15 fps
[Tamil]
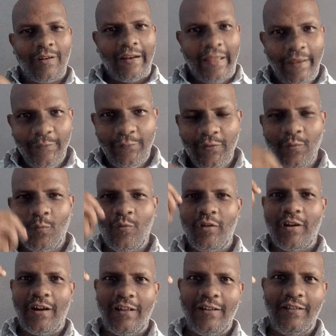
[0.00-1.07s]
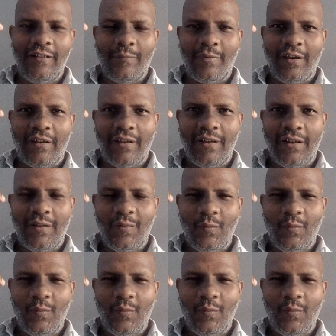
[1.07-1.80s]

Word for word: லைஃப்னு ஒன்று நடக்குது அப்படின்னா